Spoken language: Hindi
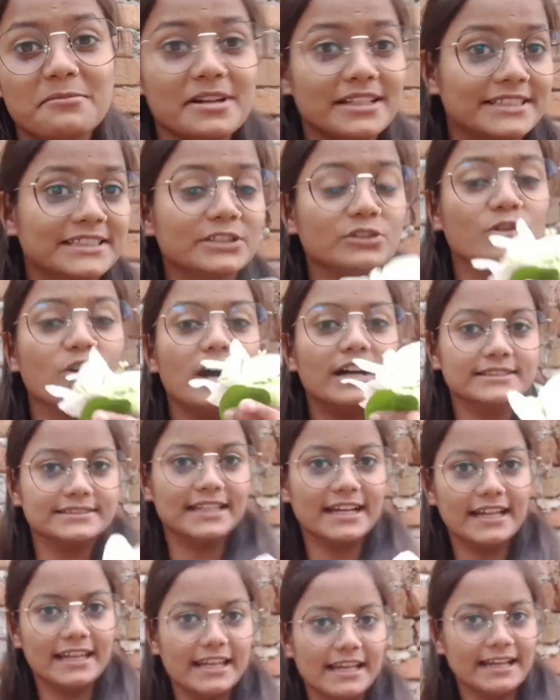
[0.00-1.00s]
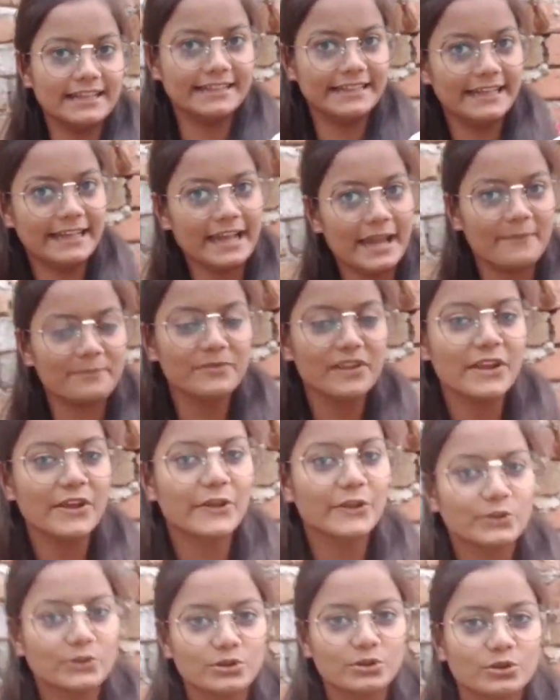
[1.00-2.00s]
बस इनको हंसाना है ठीक है
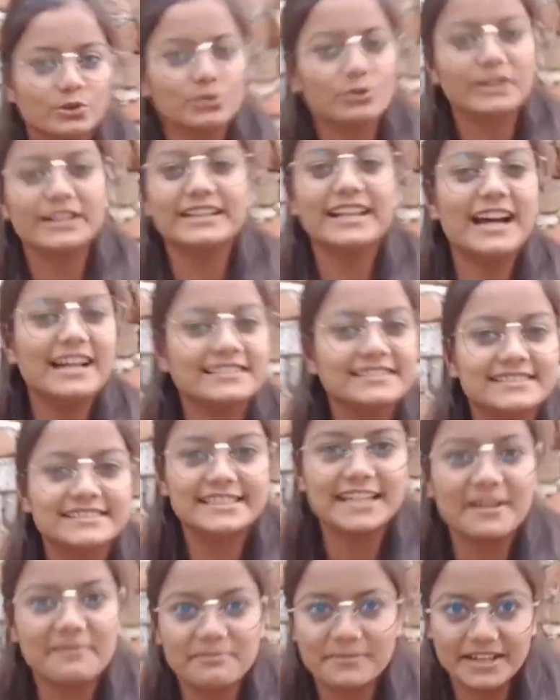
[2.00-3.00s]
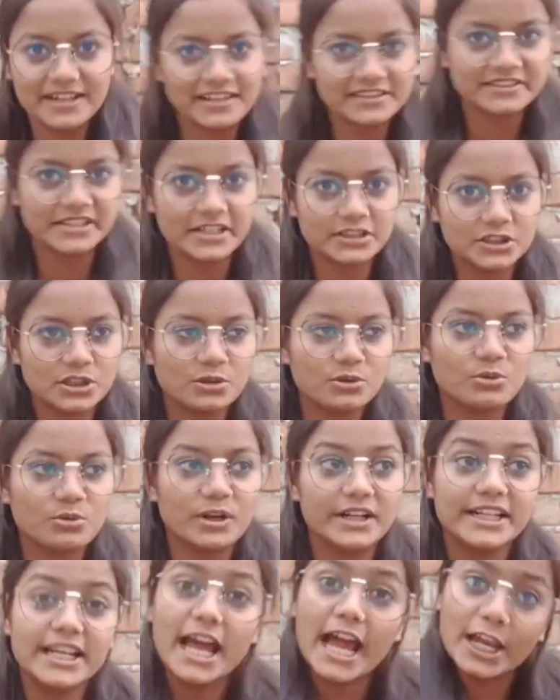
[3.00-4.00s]
तो कोई डांस स्टेप भी कर सकती हूँ
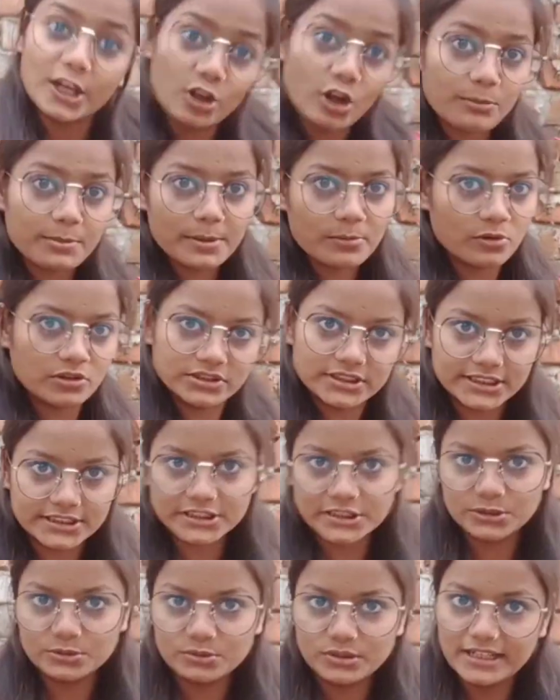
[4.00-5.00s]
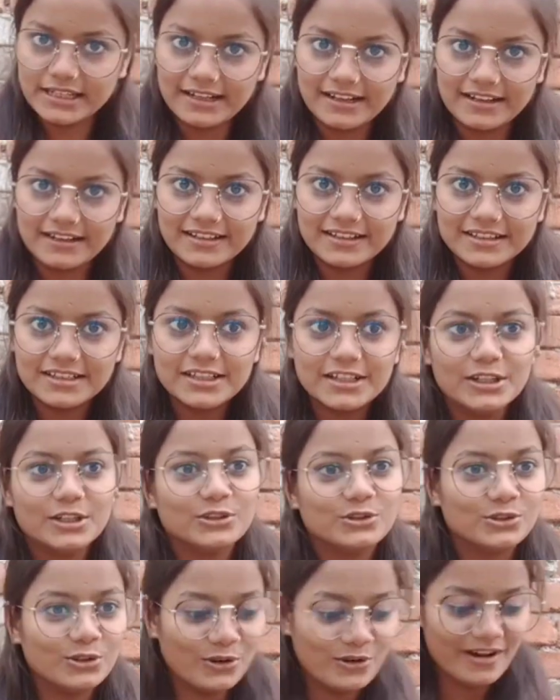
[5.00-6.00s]
कोई डायलॉग भी बोल सकती हूँ है ना हाँ
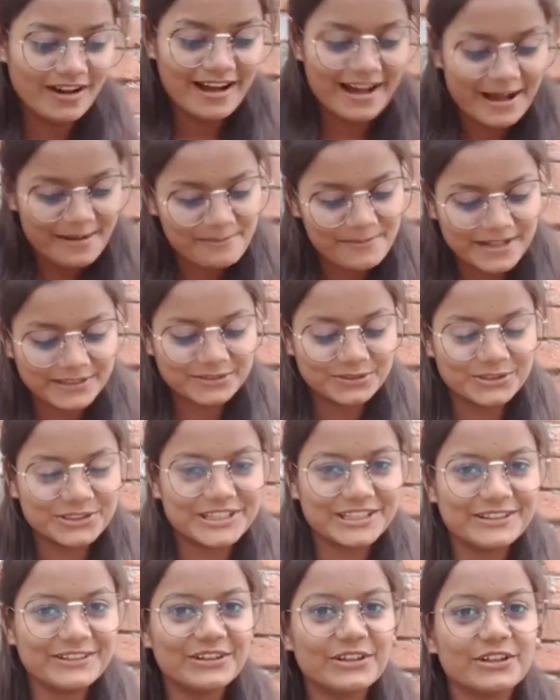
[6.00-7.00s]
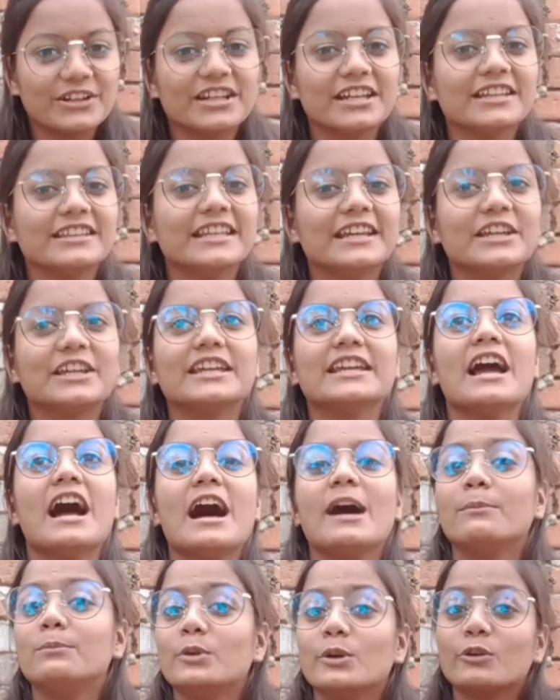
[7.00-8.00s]
तो अब मैं सोच रही हूँ क्योंकि देखिए
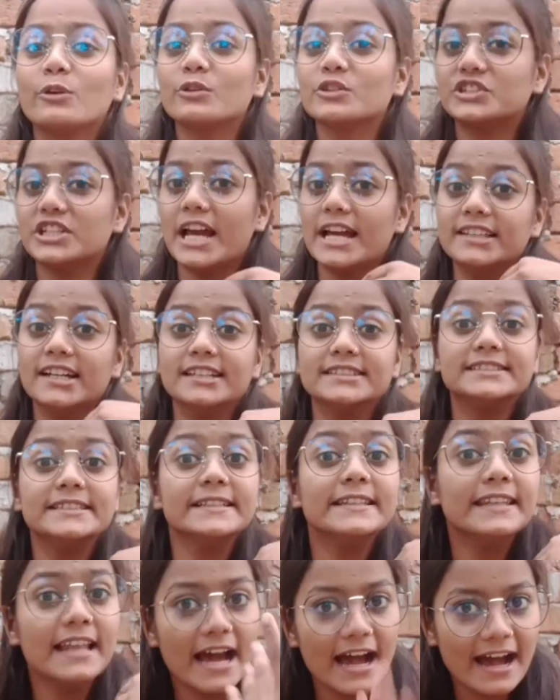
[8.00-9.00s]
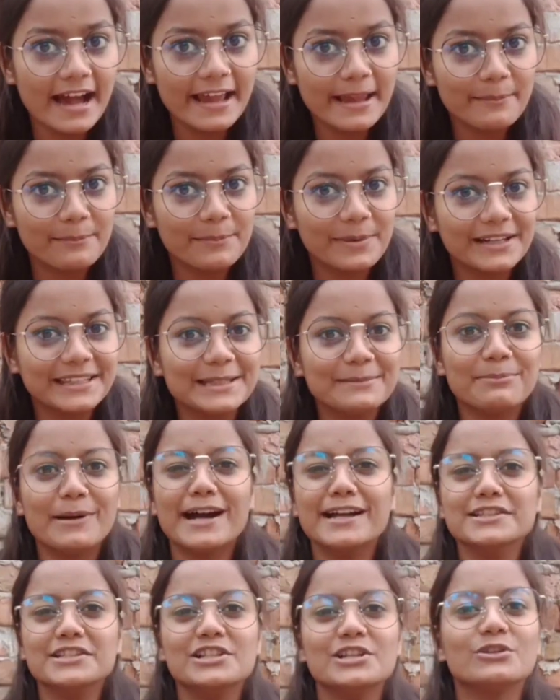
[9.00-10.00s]
आप लोगों को शायद हंसी ना आए पर
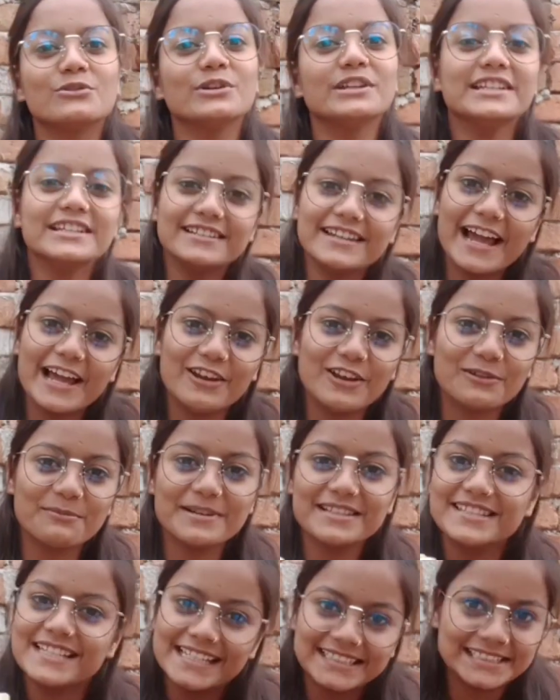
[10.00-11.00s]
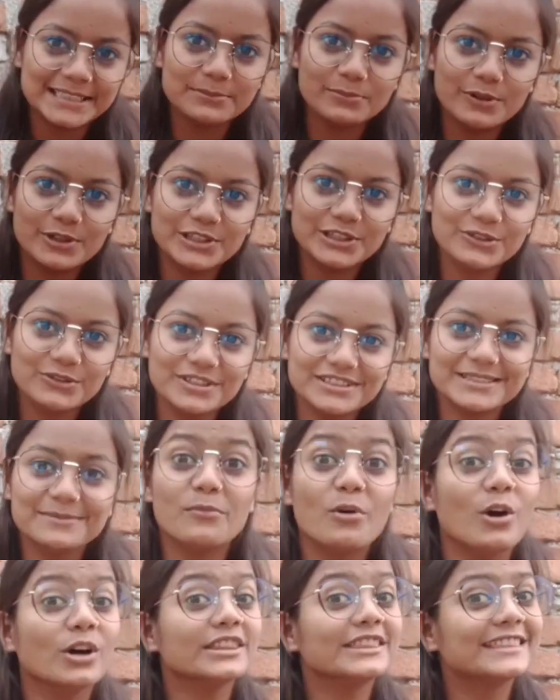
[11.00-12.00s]
दीपांजलि को ये डायलॉग मैं जैसे बोलती हूँ ना से
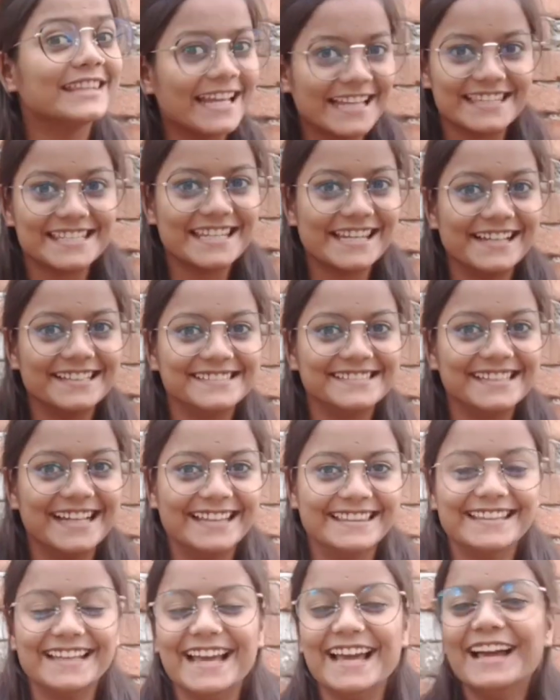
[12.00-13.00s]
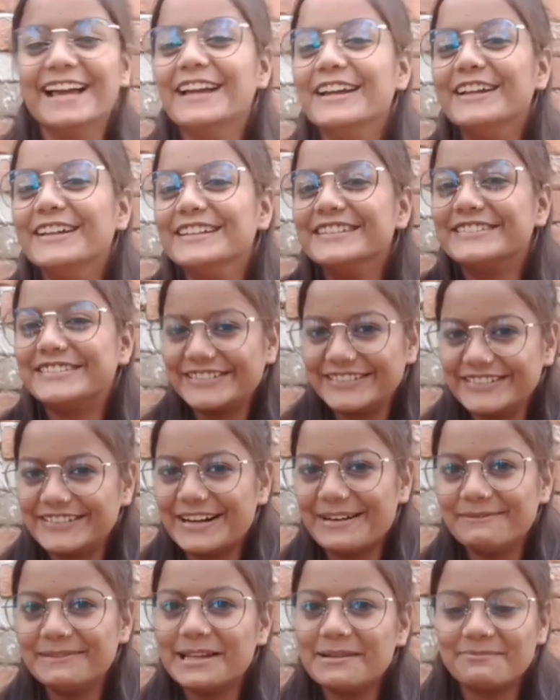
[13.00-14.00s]
बहुत तेज की हंसी आती है सो
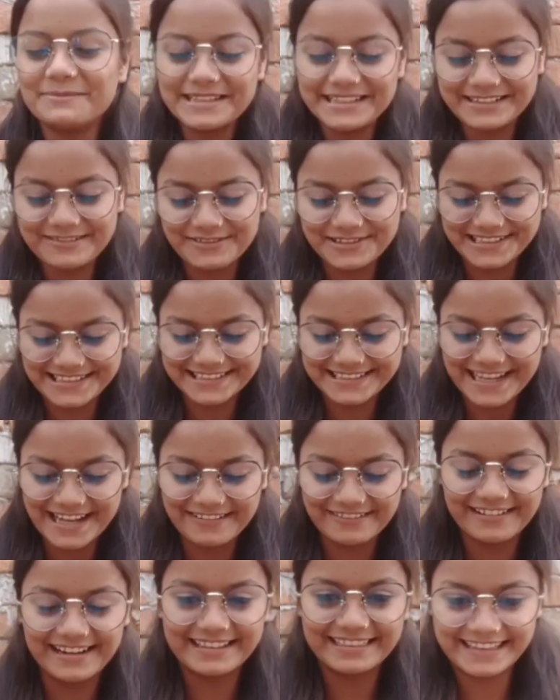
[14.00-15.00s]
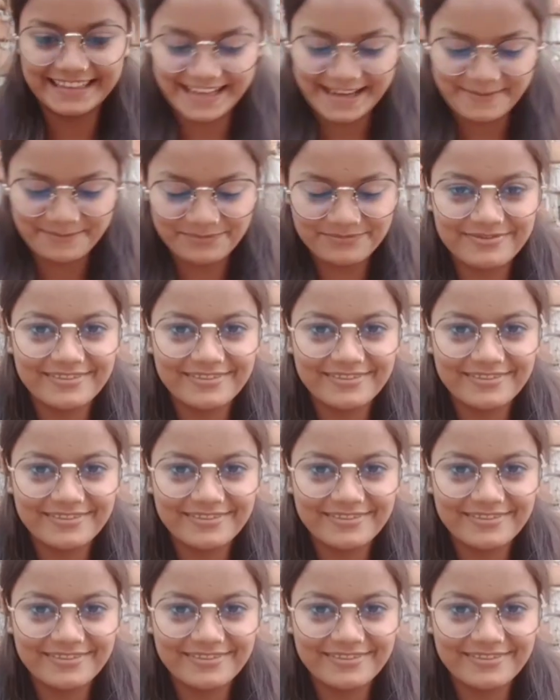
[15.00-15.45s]
अभी अपनी कोशिश जारी करती हैं